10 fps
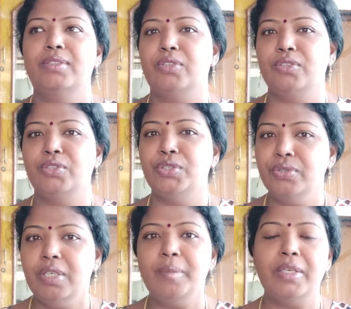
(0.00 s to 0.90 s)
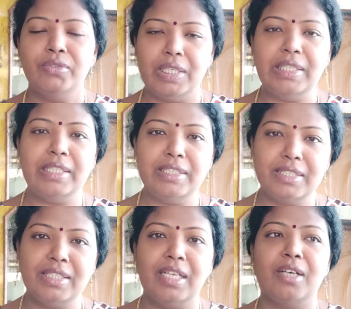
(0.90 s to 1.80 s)
సో చూద్దాం ఆ ట్వెల్వ్
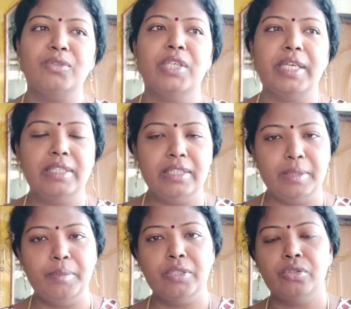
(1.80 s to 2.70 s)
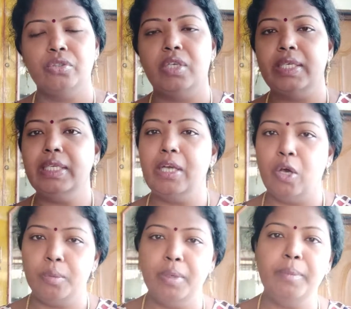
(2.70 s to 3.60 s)
కేజెస్ నాకు ఎంత టైం పడుతుందో అంటే
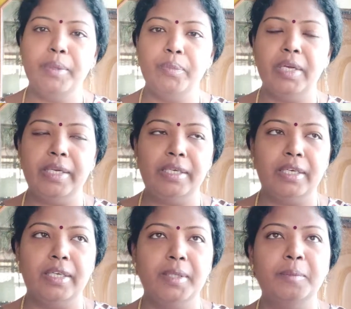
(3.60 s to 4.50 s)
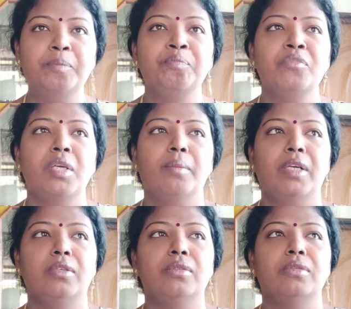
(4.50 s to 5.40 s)
నార్మల్ పీపుల్ ఏంటంటే
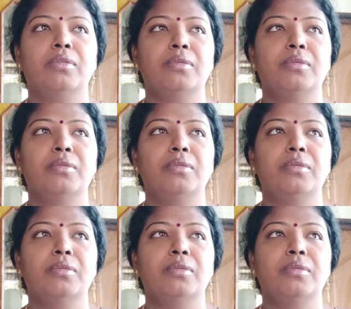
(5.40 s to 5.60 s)
మనకు